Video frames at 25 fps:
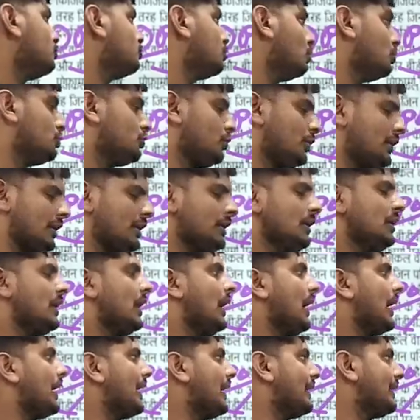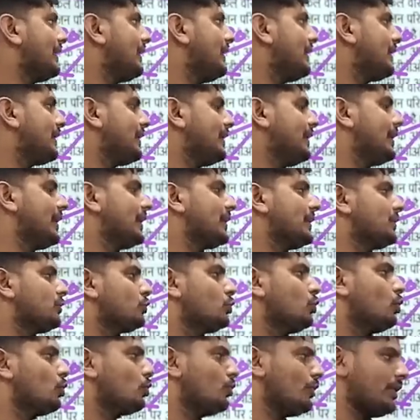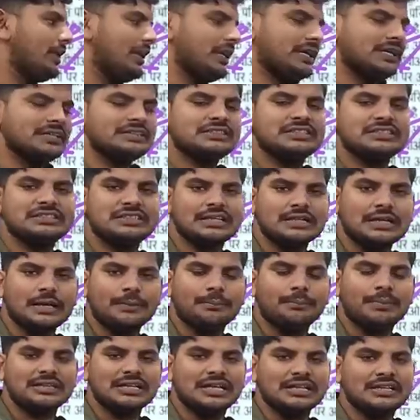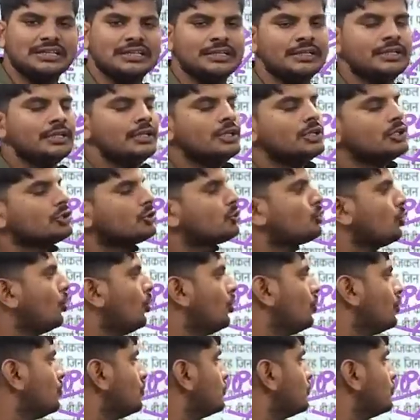जो जो है अगर इनकी एक दोनों ने एक अस्सी से कम बता दी तो